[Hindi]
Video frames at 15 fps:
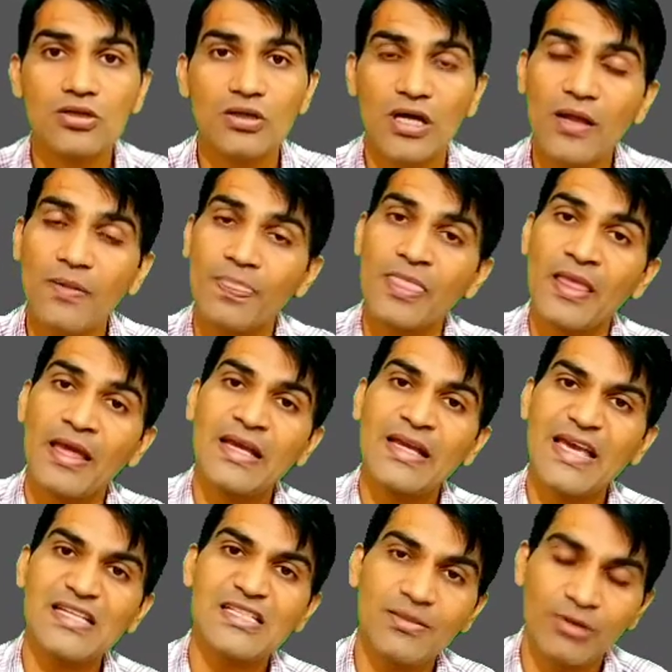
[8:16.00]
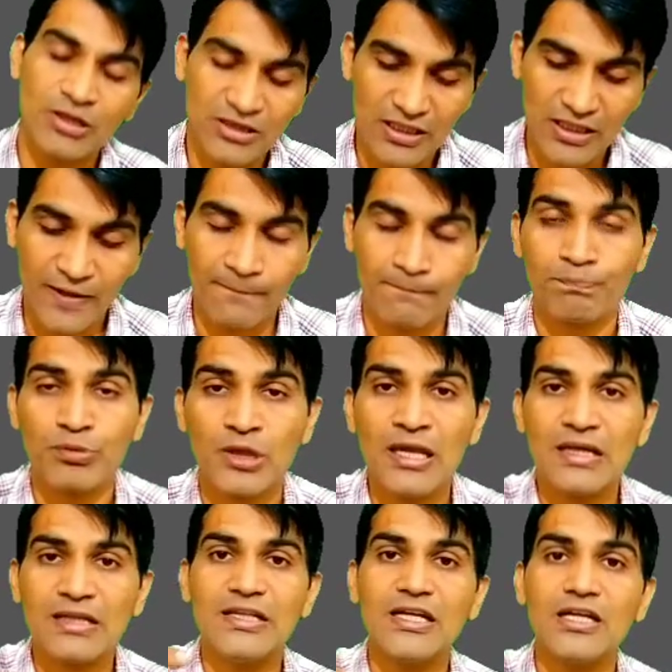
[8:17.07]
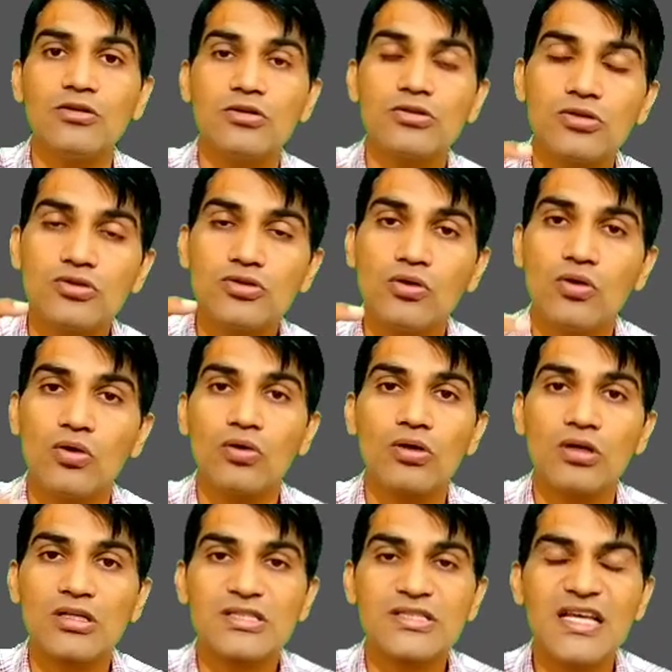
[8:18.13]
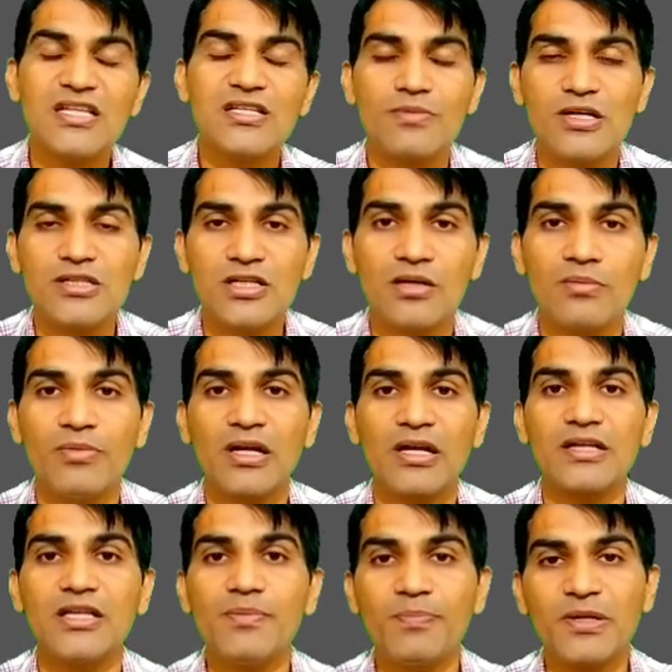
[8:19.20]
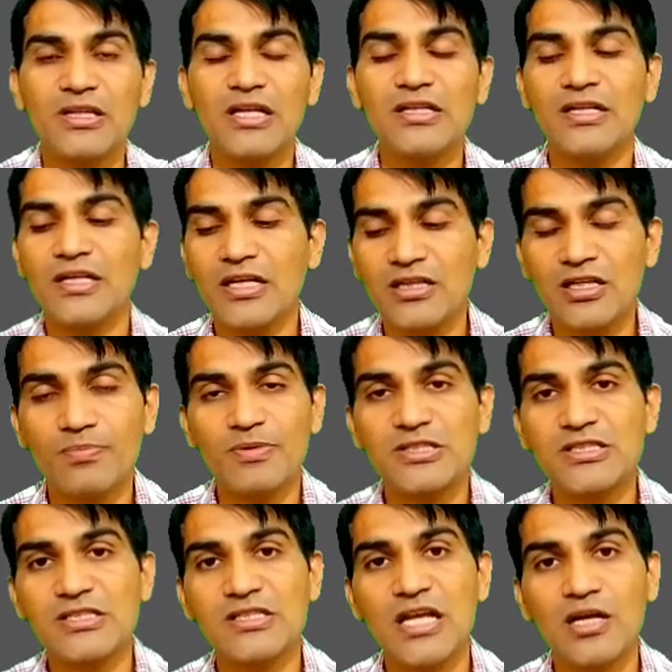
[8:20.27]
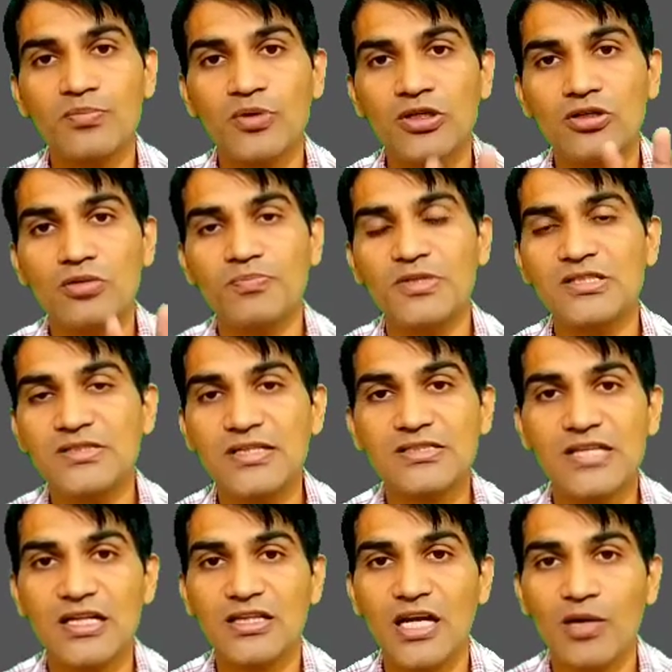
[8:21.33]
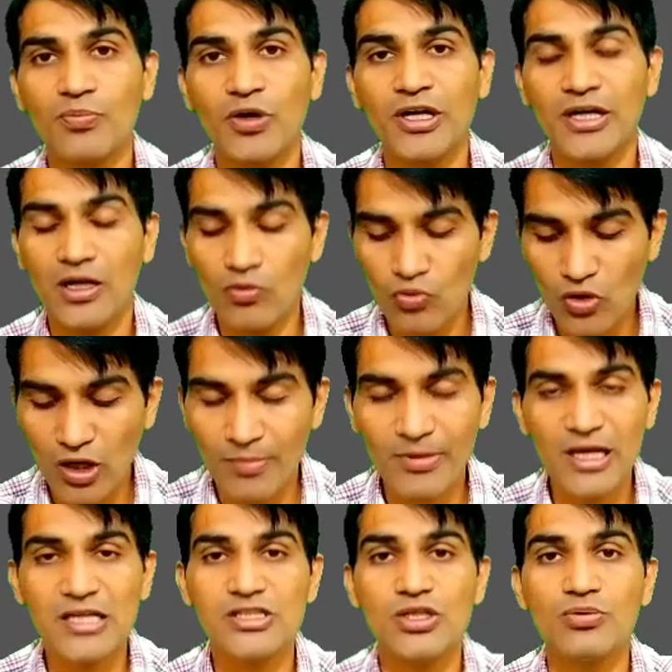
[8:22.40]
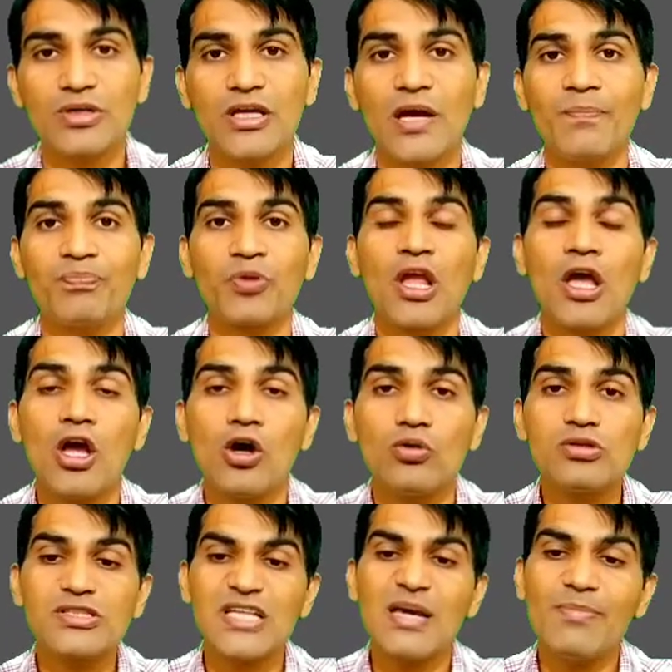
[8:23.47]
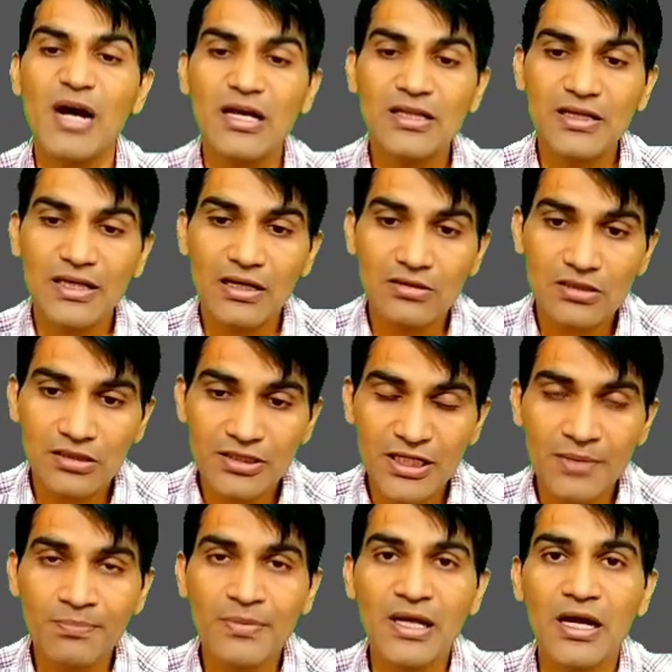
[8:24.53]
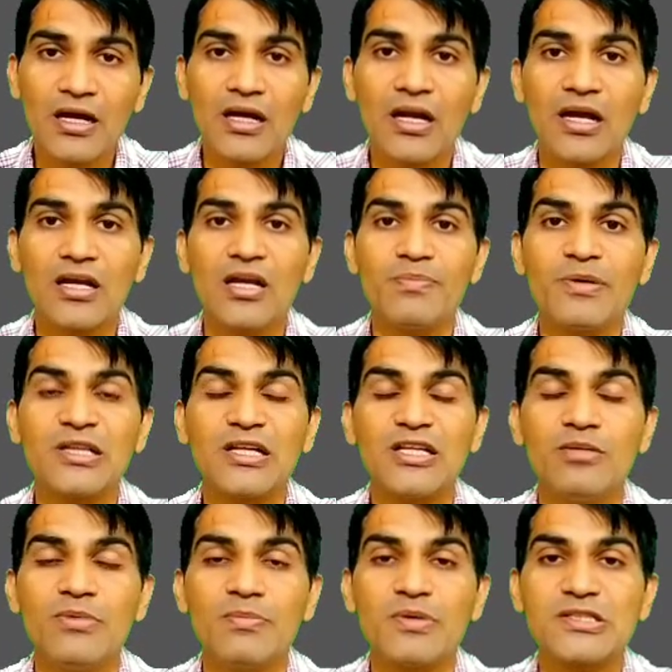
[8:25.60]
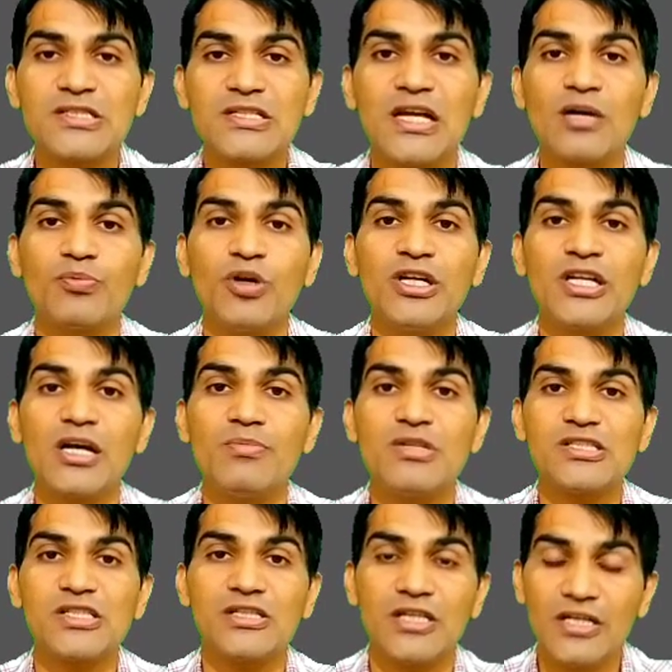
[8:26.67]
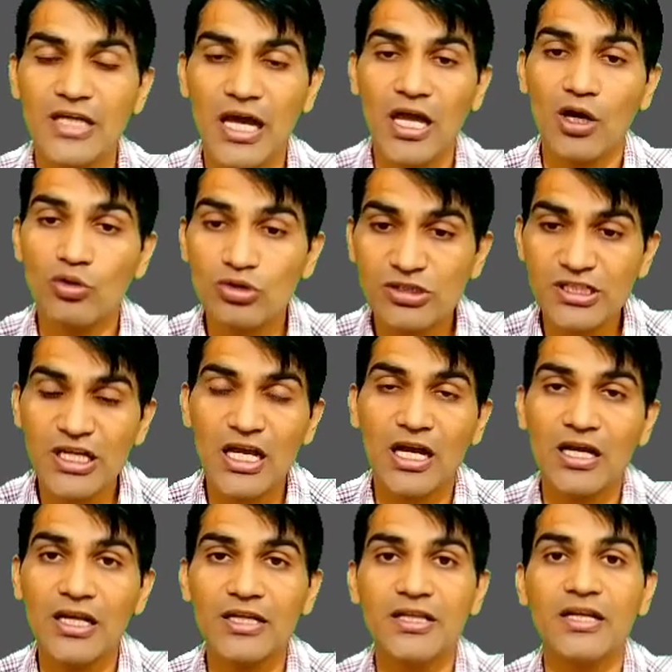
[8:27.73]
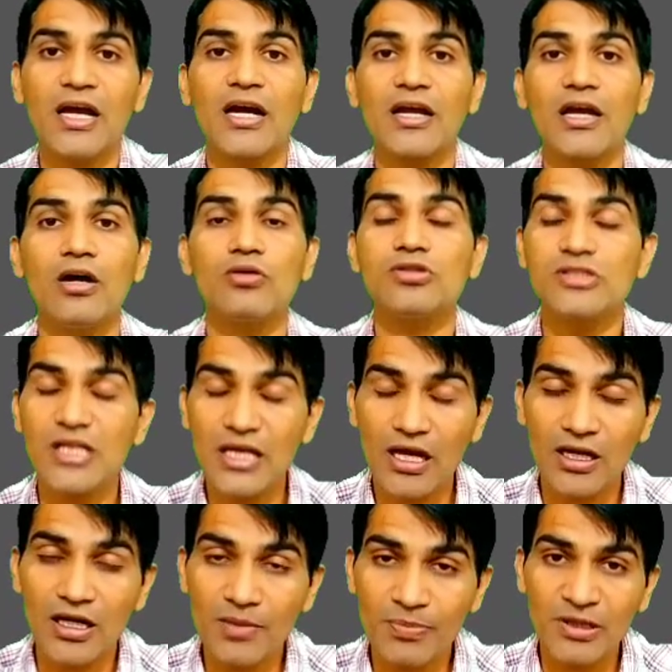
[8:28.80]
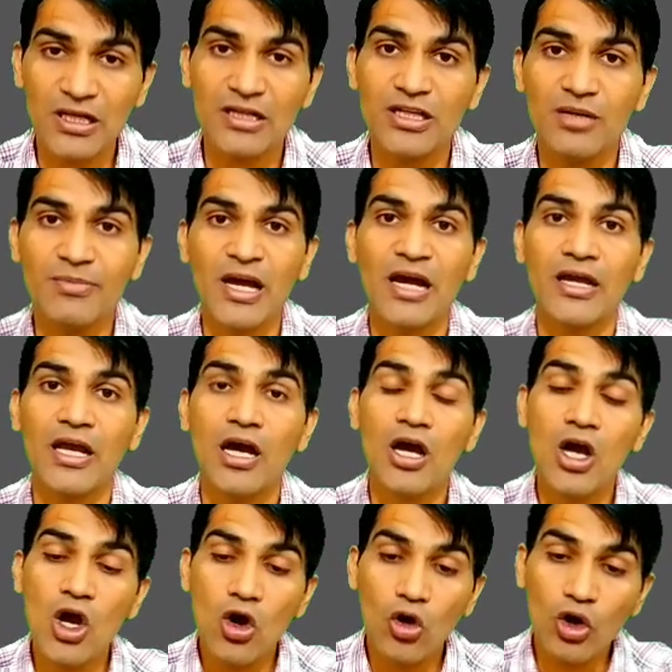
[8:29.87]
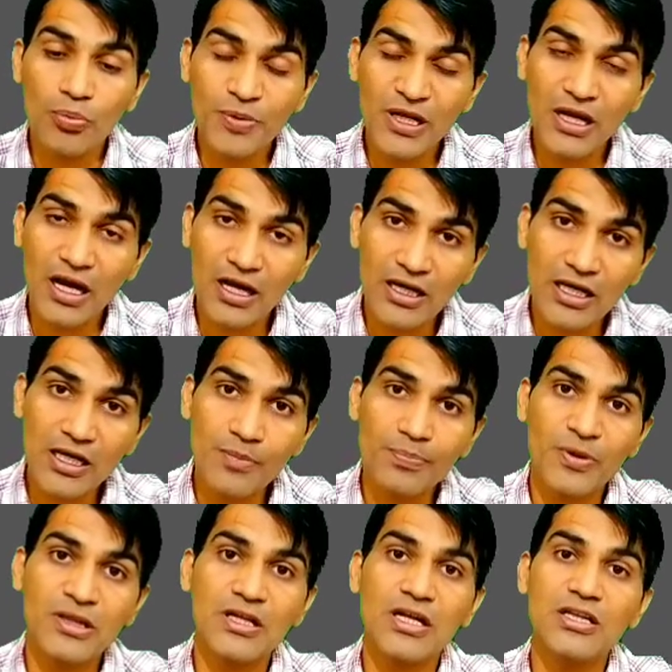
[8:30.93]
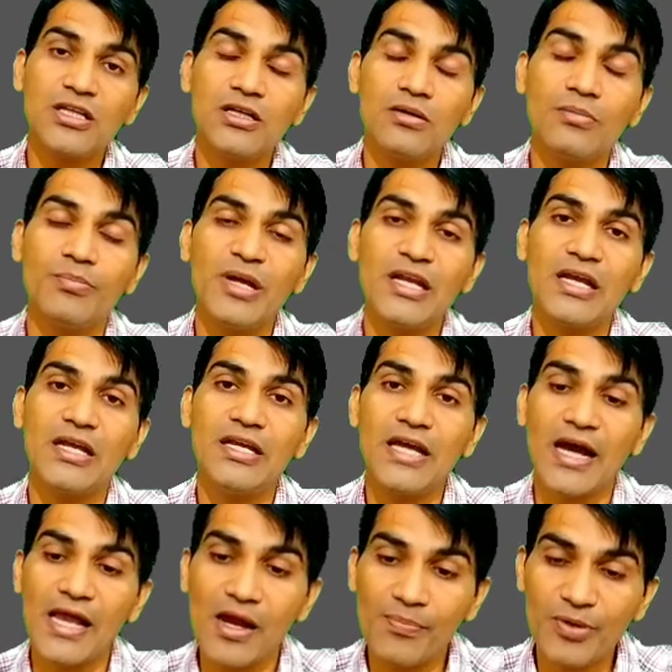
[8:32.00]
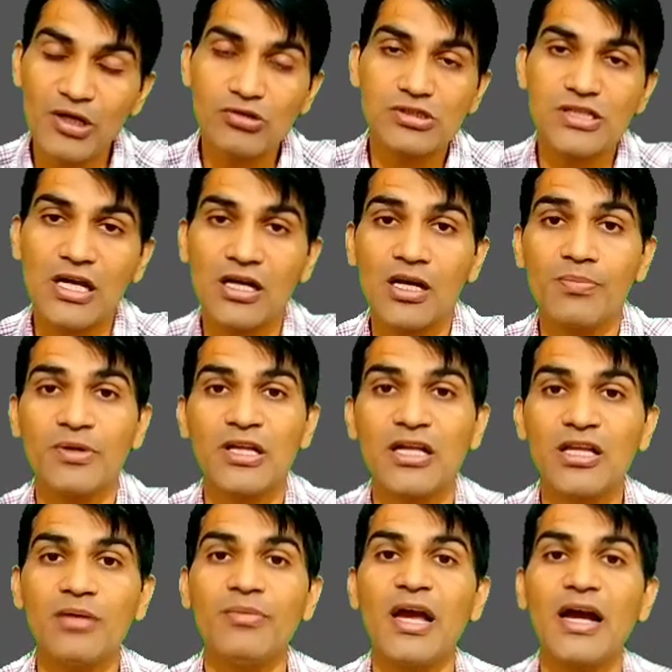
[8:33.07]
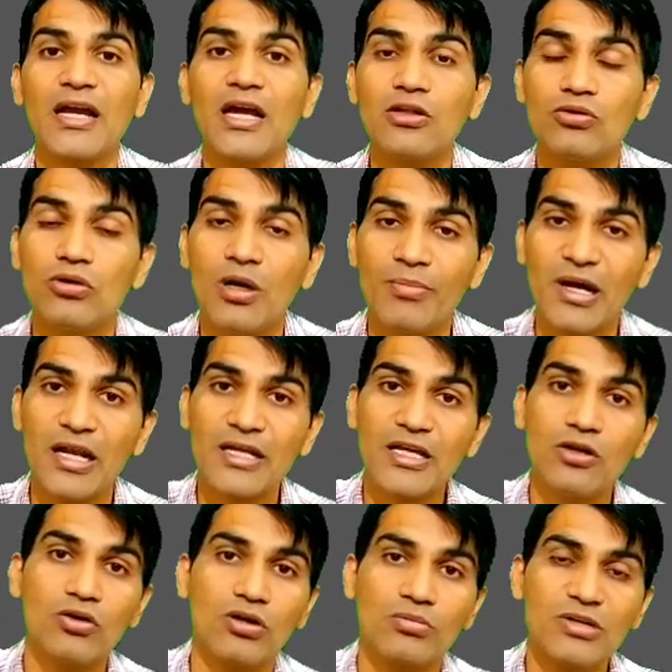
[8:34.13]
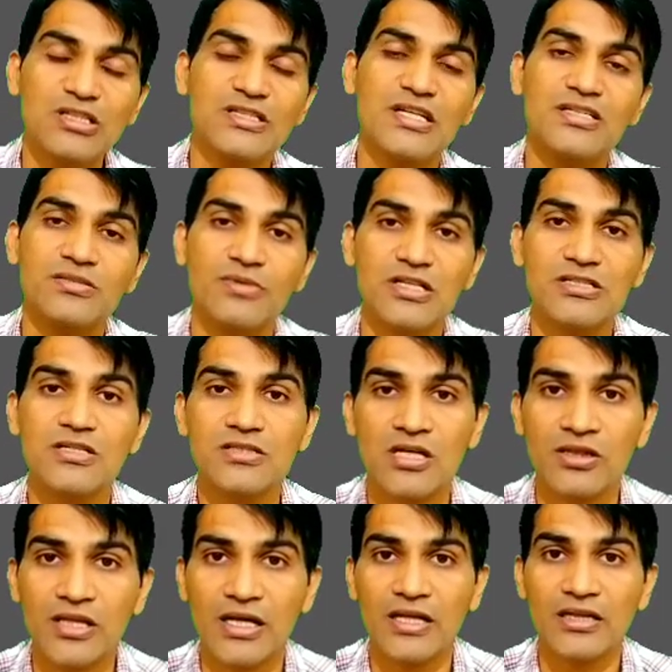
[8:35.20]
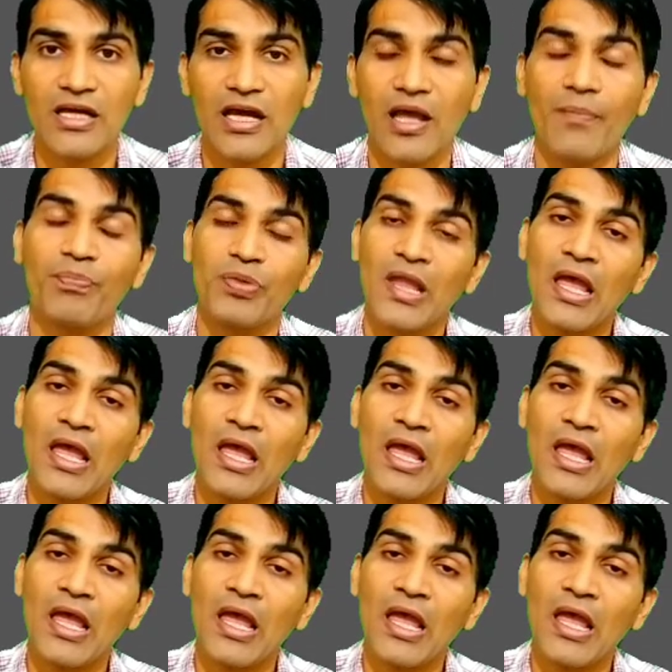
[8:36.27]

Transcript: जो है कैसे बनते हैं देखिए दोस्तों जो सेल्स मास्टर हम बन रहे थे पंद्रह दिन के अंदर पच्चीस लाख पॉइंट और पर्सनल सात लाख पॉइंट है वो हमने अचीव किया उसके बाद क्या टीम में अगर अगले पंद्रह दिन में पच्चीस लाख पॉइंट का बिजनेस नहीं आया उससे अगले दिन आ गया उससे अगले पंद्रह दिन में आ गया और फिर अगले पंद्रह दिन में नहीं आया फिर उससे अगले पंद्रह दिन में आ गया तो हमारा ये नॉर्मल सेल्स मास्टर चलता रहता है